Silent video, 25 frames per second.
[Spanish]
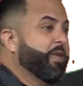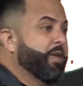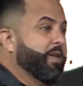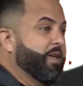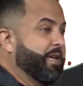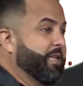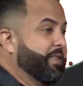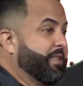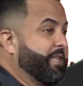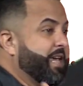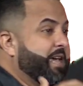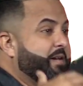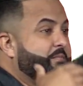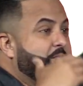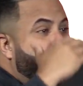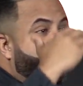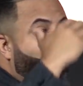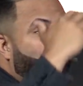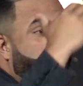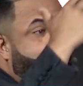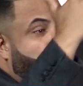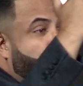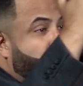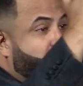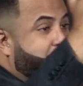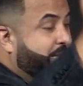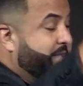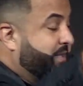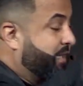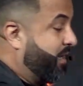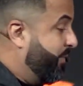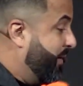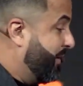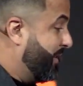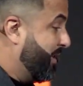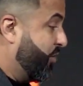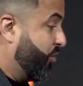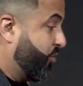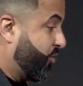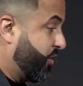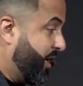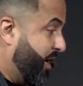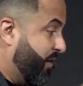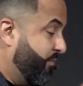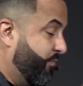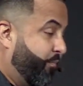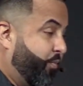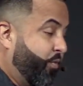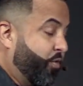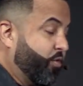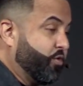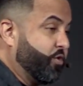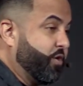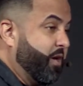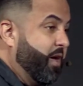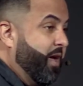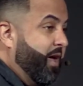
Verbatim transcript: y tiempo por, a través de los tiempos,